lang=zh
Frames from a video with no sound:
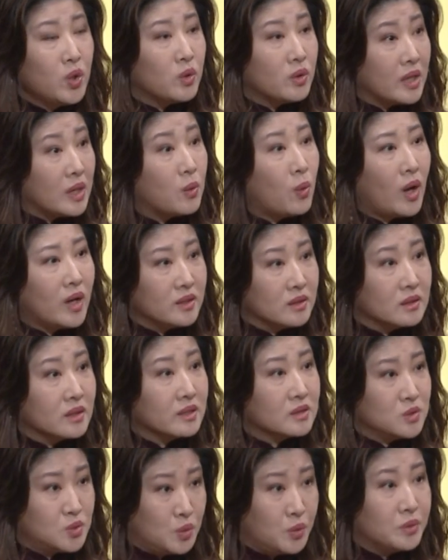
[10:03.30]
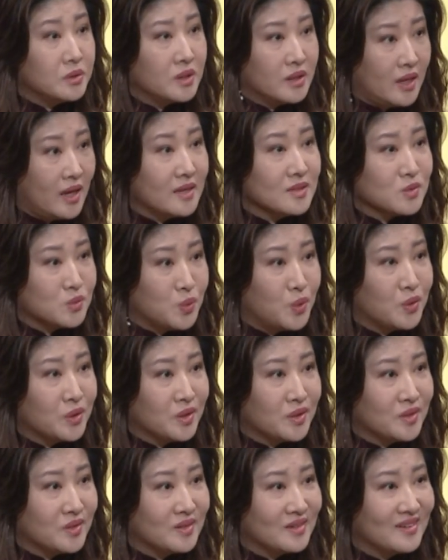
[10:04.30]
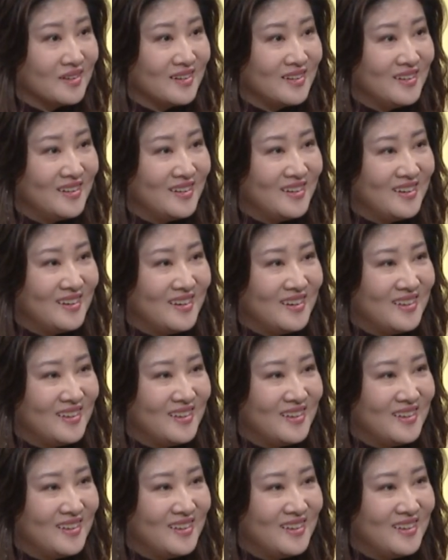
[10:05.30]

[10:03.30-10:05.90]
有另外一个所谓的 case worker。哦，所